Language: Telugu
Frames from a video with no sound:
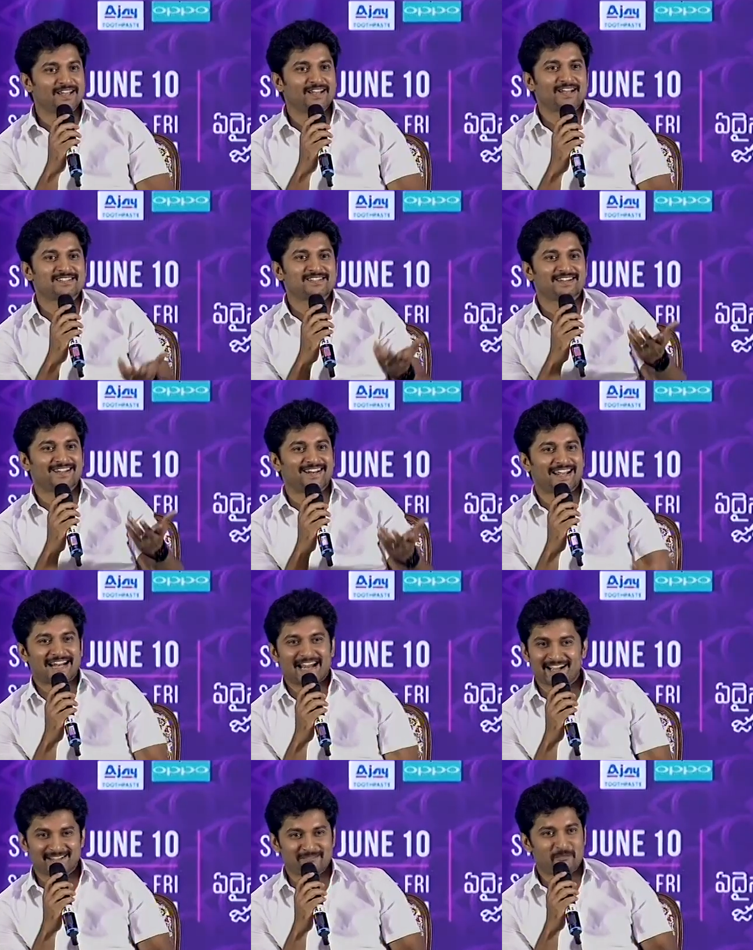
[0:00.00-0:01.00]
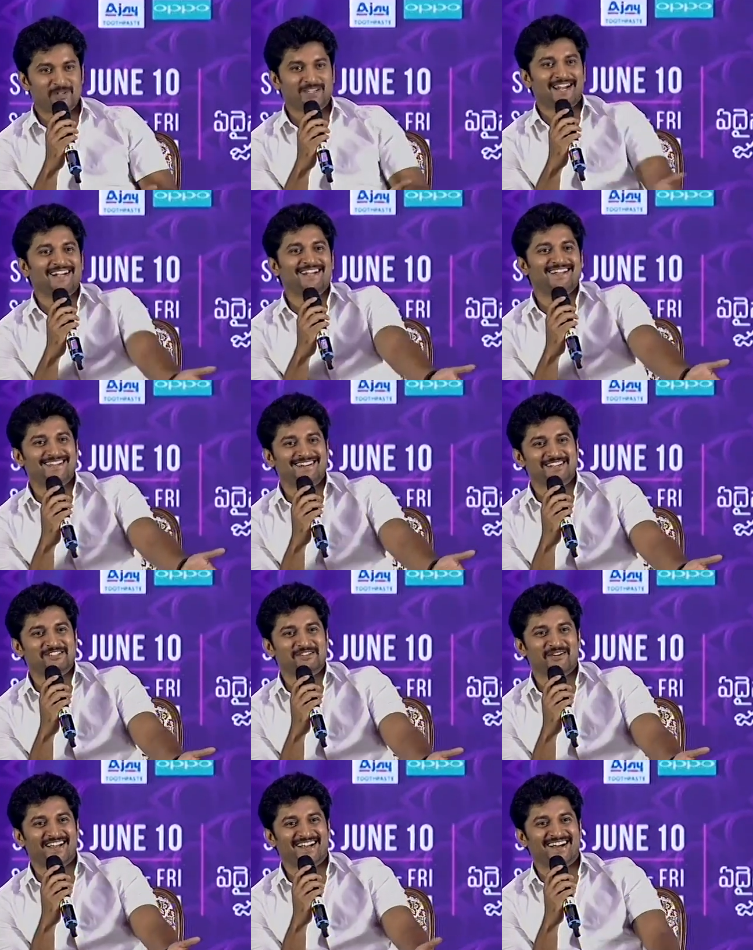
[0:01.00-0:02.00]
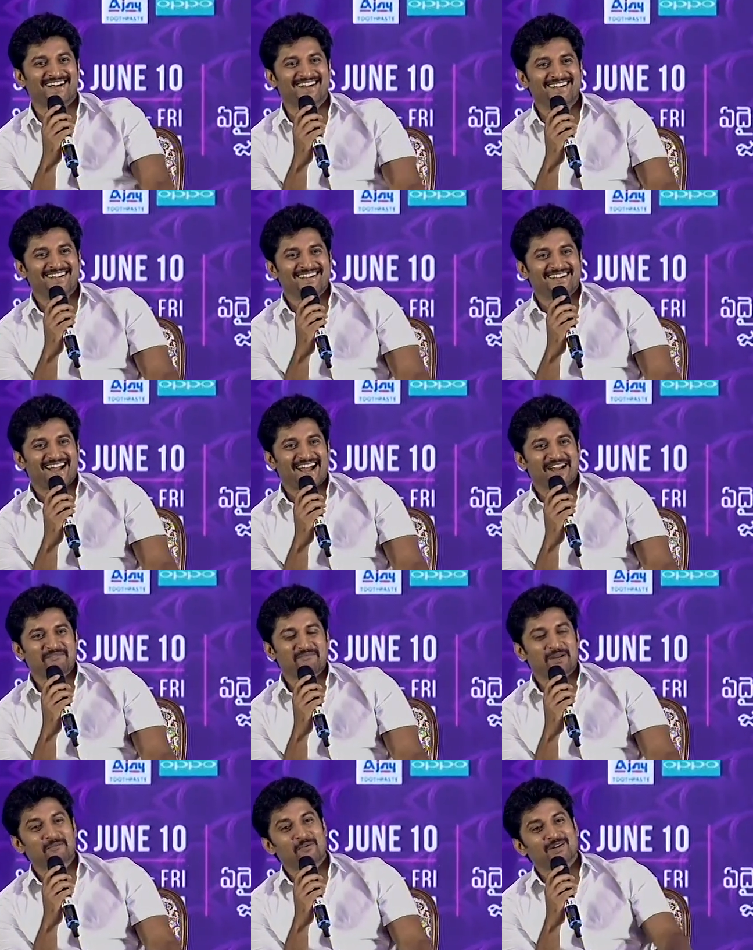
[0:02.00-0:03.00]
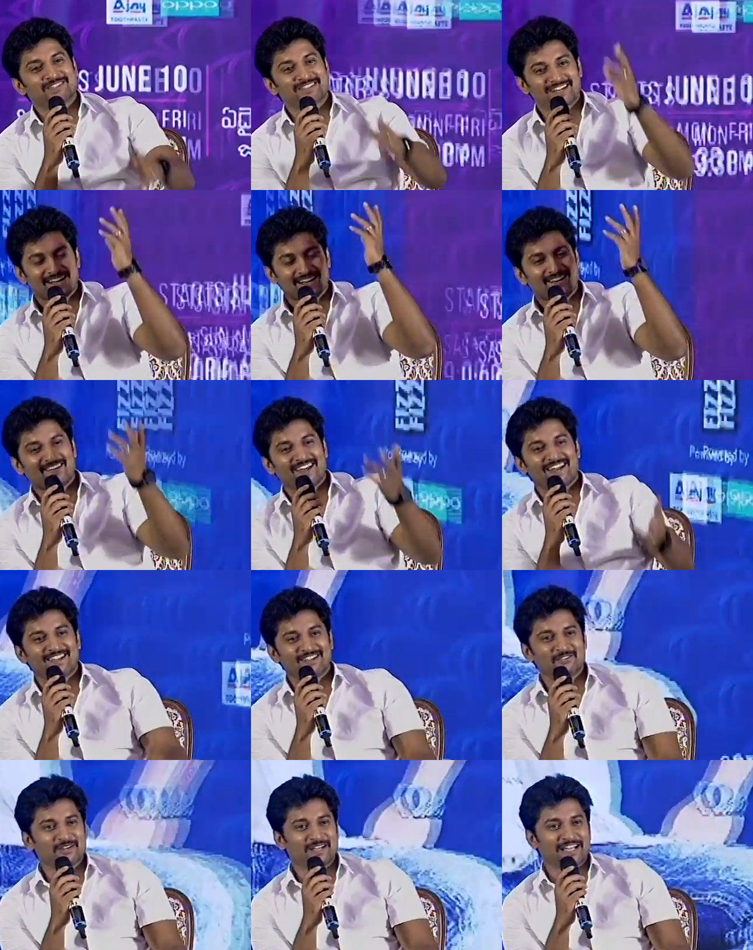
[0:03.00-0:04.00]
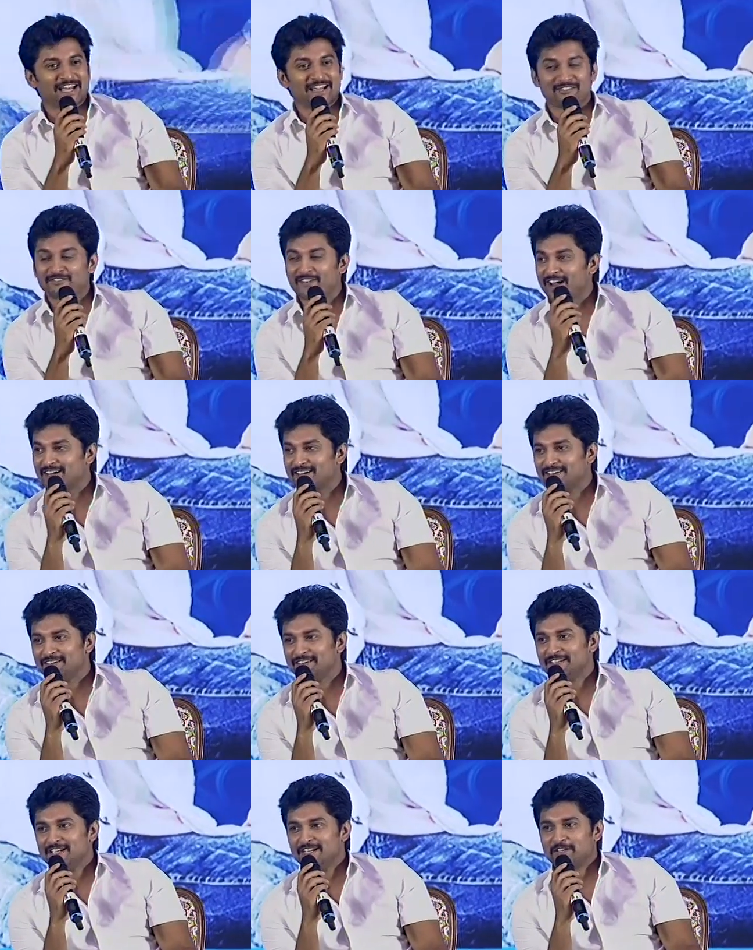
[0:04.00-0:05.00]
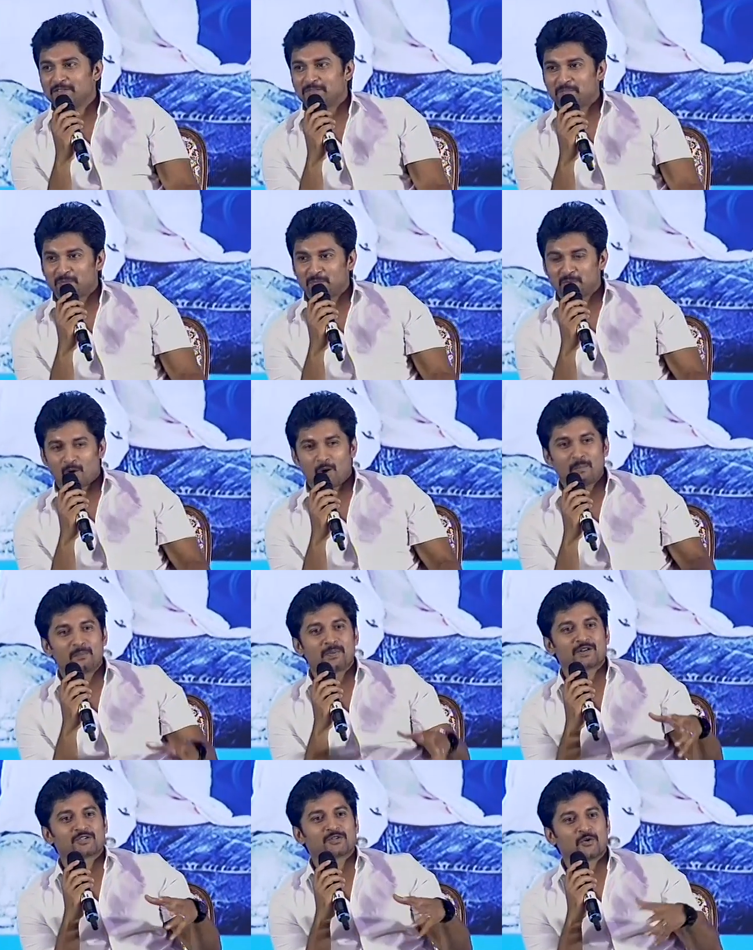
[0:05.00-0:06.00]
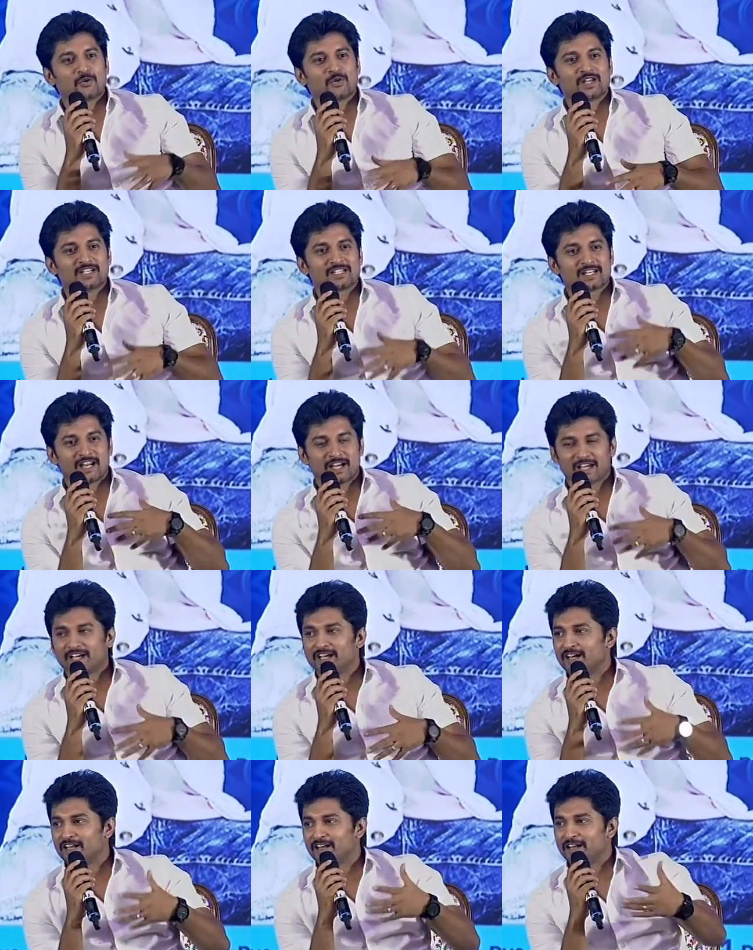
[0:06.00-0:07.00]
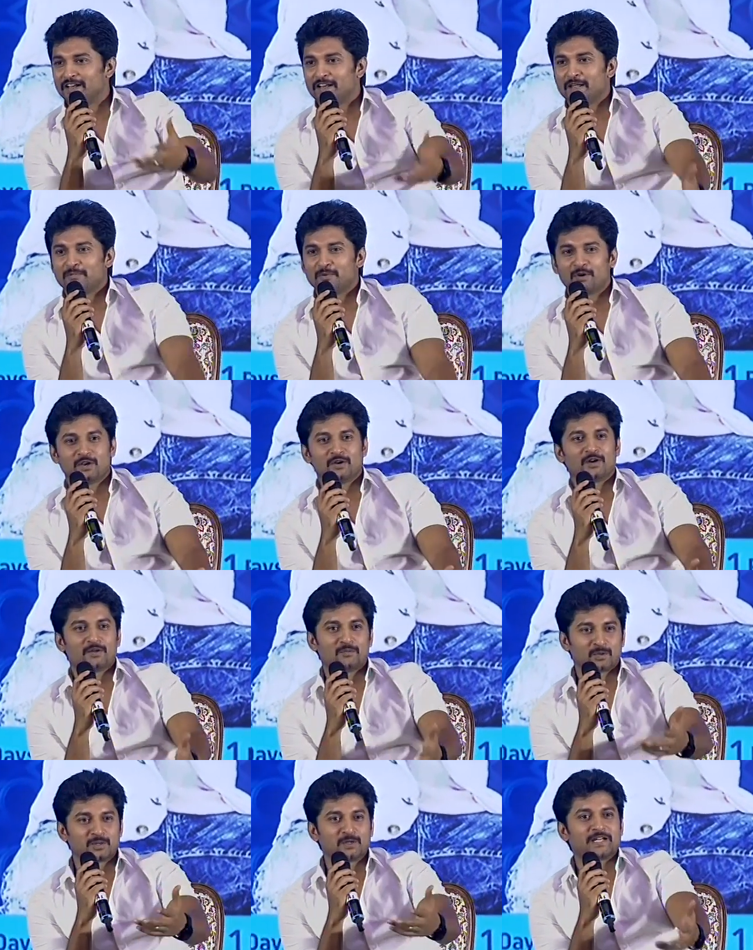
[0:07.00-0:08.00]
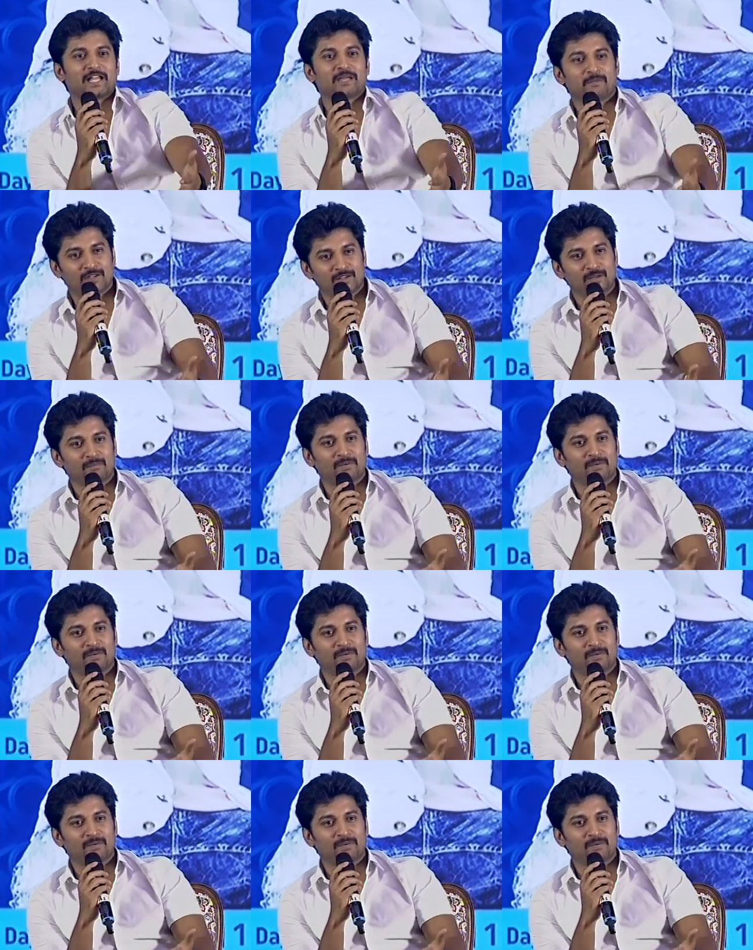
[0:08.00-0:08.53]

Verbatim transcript: నేను అసలు నేను నాకు మొదలెట్లేదండి షో ఇంకా అండ్ బిగ్ బాస్ దాకా వెళ్ళలేదు ఇంకా ఇన్ఫ్యాక్ట్ ప్రాపర్ షో గురించి నాకు ఇంకా రేపు ఎల్లుండ మొత్తం టీం అందరూ